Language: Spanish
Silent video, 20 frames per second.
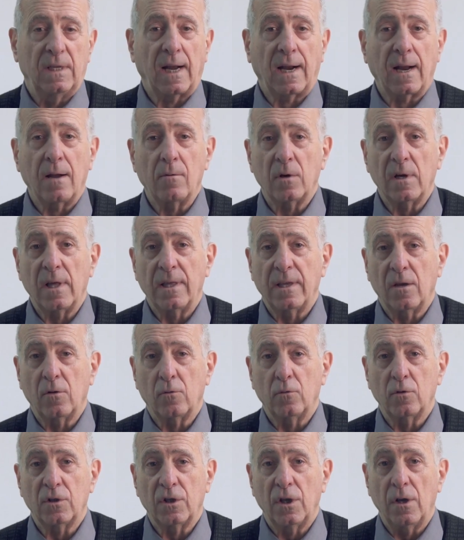se acabó la
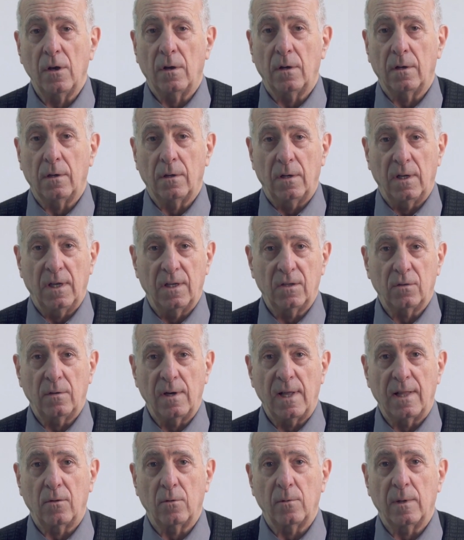discusión, es
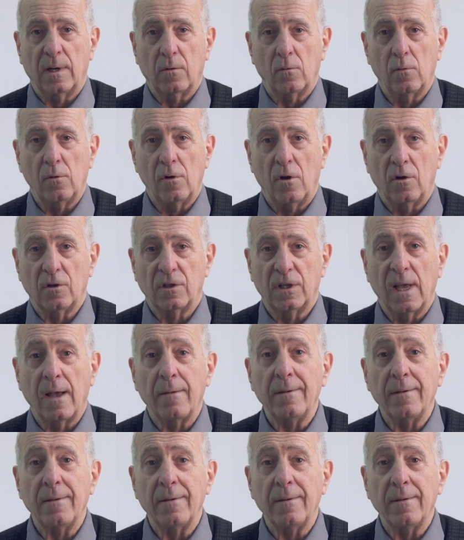una tuberculosis.